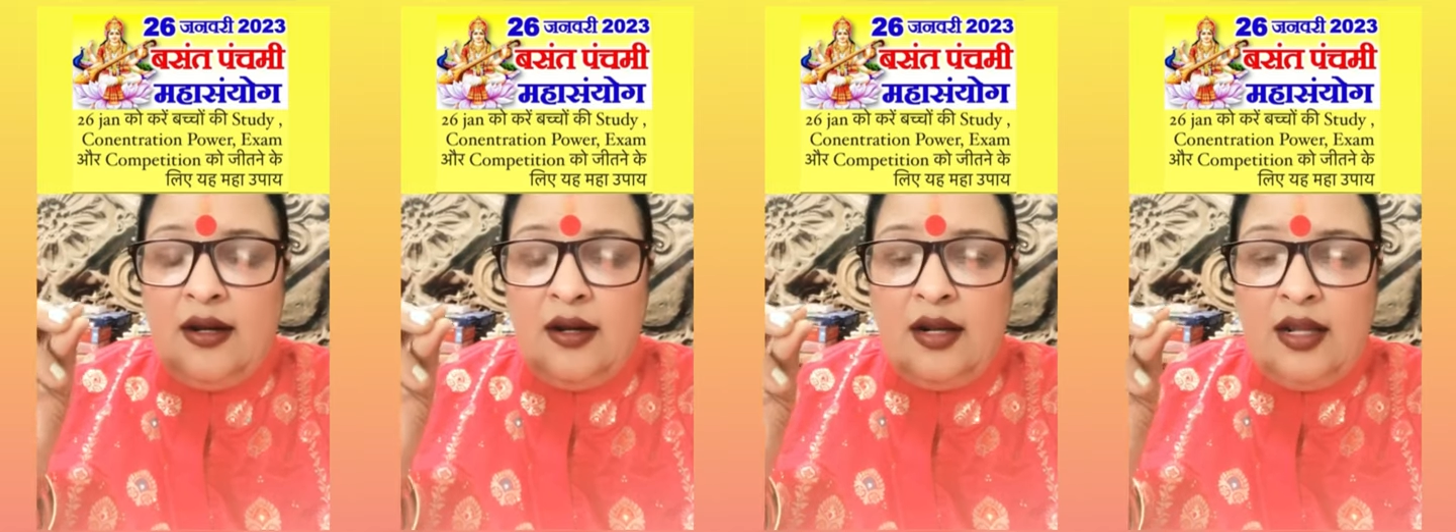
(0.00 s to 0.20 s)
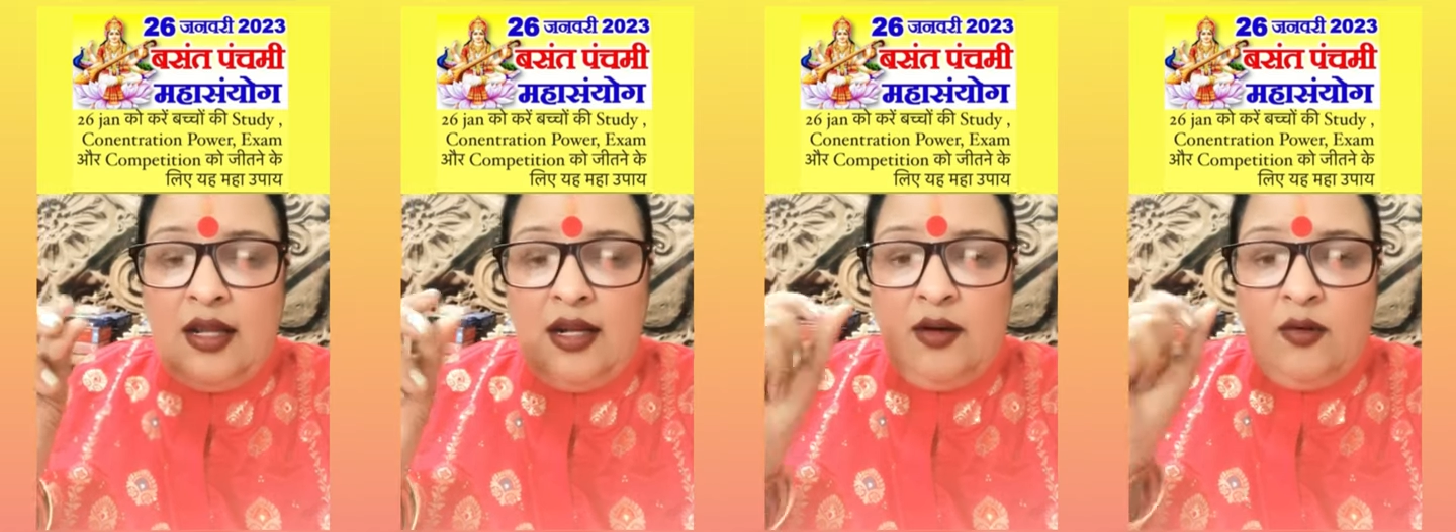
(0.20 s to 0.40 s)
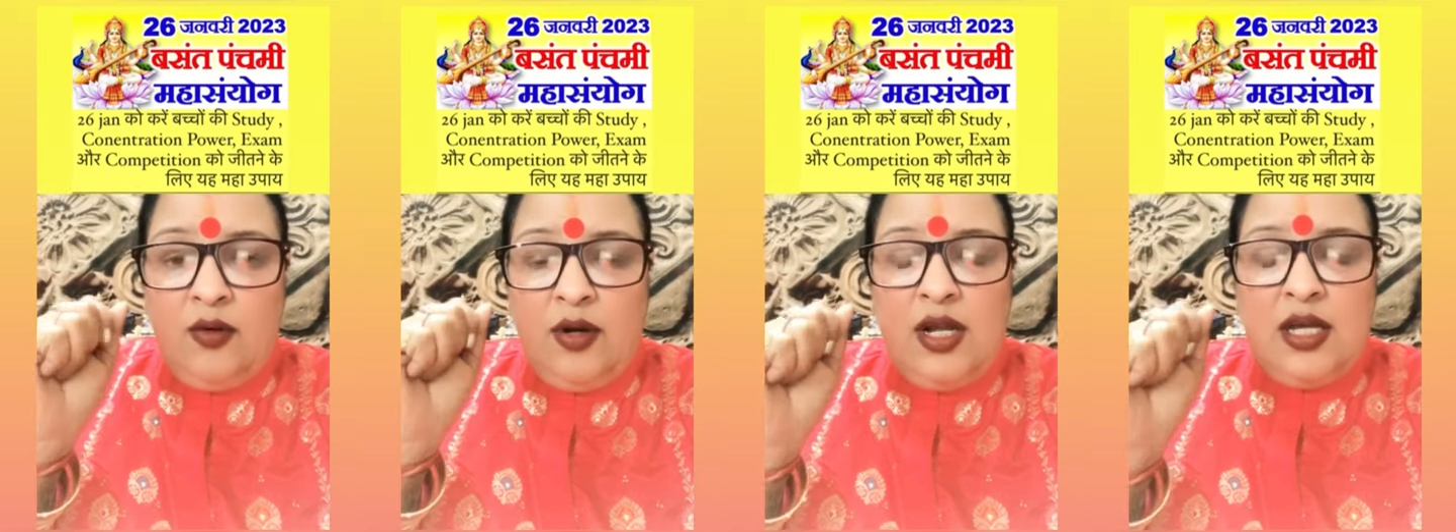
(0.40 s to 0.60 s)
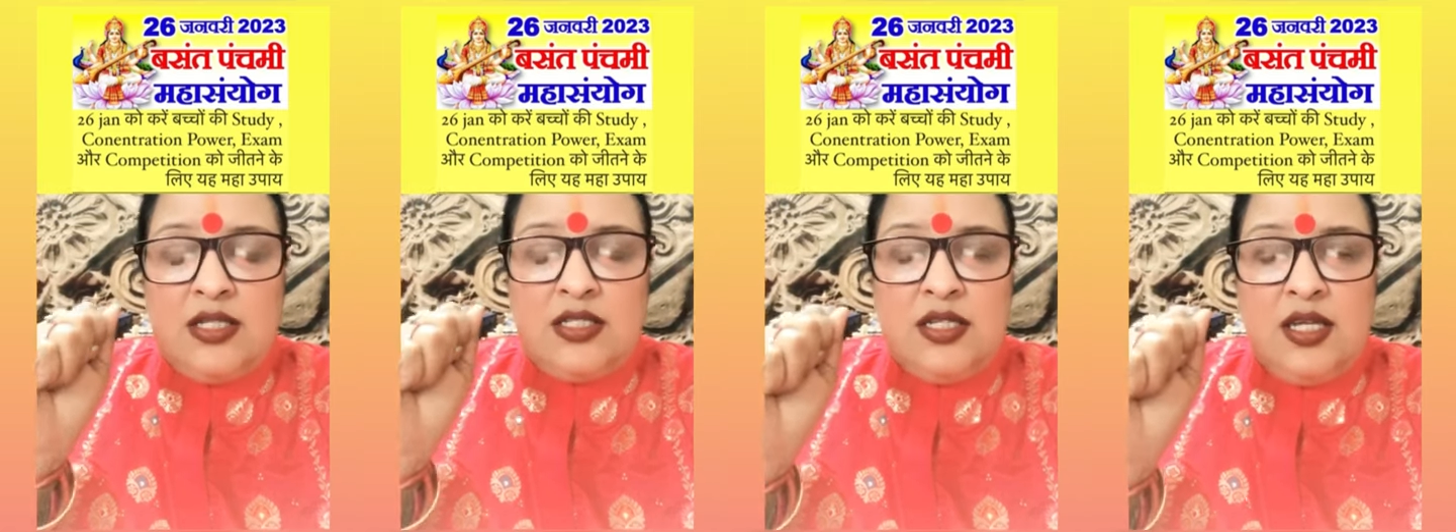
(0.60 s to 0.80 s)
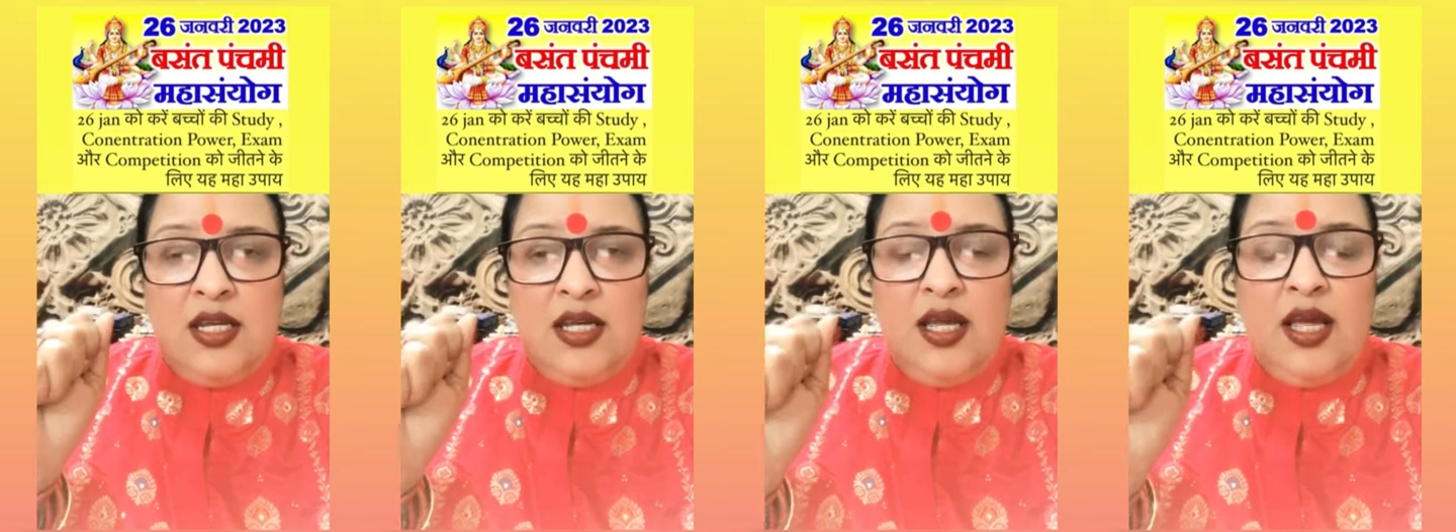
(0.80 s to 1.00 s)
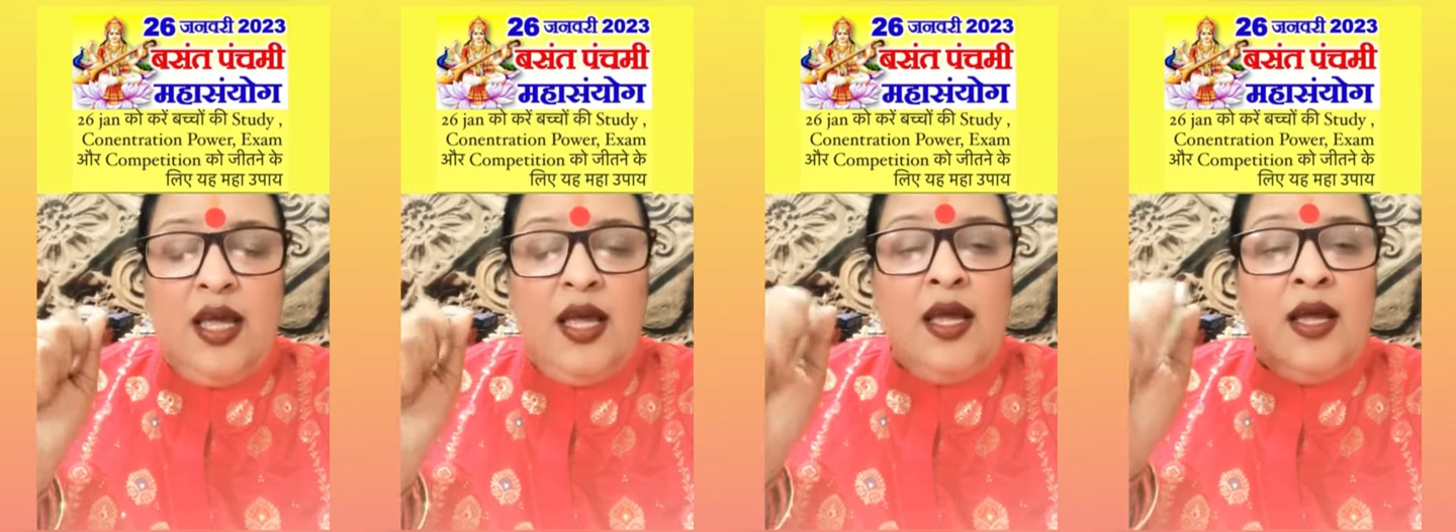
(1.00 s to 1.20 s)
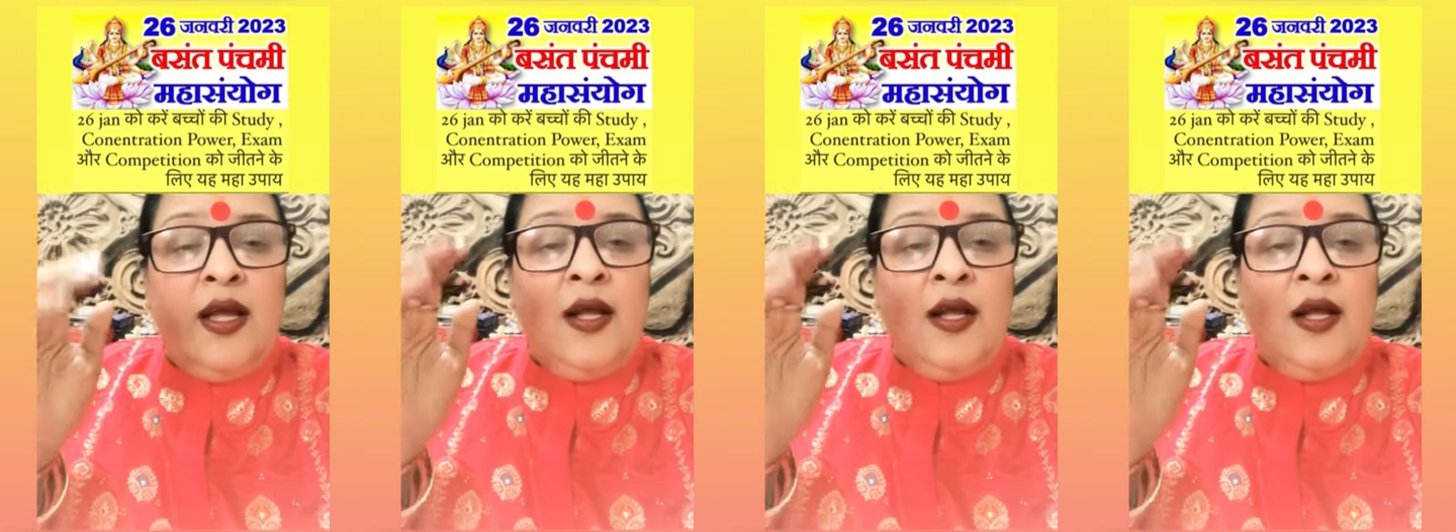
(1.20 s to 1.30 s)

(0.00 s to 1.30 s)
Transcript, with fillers: ग्रीन होना चाहिए